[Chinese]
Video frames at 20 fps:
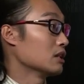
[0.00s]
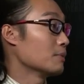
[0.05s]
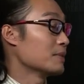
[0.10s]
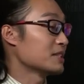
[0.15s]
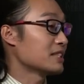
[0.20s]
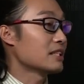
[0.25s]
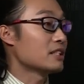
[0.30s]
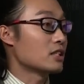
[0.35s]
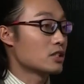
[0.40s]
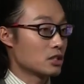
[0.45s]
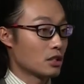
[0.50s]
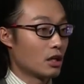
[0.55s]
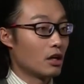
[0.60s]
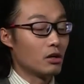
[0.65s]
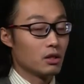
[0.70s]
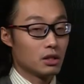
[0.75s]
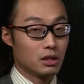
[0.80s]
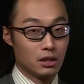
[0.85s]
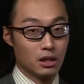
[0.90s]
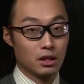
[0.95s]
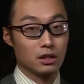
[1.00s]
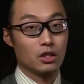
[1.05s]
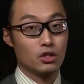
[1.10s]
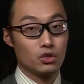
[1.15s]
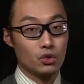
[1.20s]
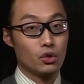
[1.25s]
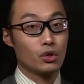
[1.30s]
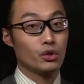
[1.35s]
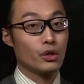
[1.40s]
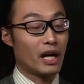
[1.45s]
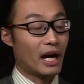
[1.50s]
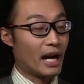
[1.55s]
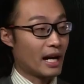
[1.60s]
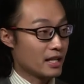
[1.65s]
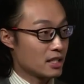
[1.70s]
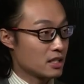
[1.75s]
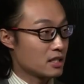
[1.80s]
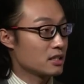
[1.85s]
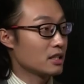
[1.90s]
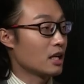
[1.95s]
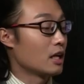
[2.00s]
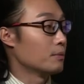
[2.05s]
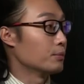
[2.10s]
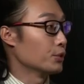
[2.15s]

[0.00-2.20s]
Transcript: 那么在这之后，可能中国队还是要